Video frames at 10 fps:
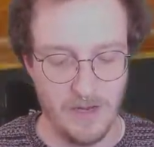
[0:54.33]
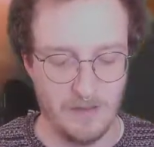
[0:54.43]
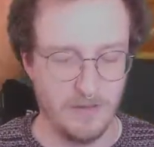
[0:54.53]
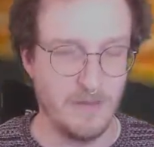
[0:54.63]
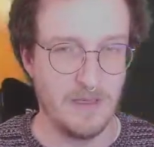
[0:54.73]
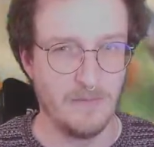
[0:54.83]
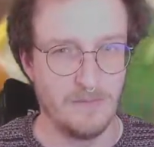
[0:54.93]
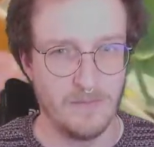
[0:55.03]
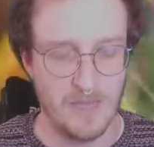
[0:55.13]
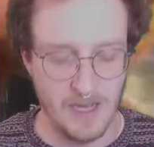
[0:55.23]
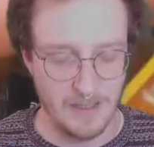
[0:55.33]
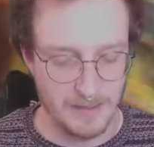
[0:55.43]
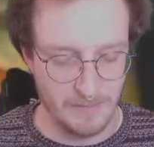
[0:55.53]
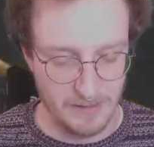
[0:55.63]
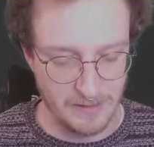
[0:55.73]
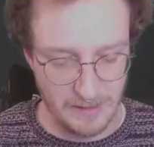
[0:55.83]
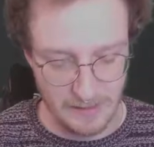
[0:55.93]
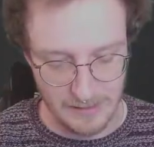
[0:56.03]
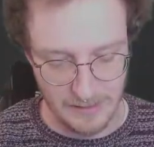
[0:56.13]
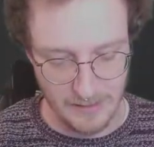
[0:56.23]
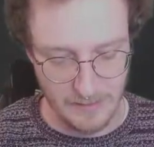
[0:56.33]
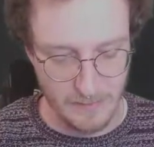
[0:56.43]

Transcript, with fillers: die Rare nochmal, ja, sag mal 10 Cent.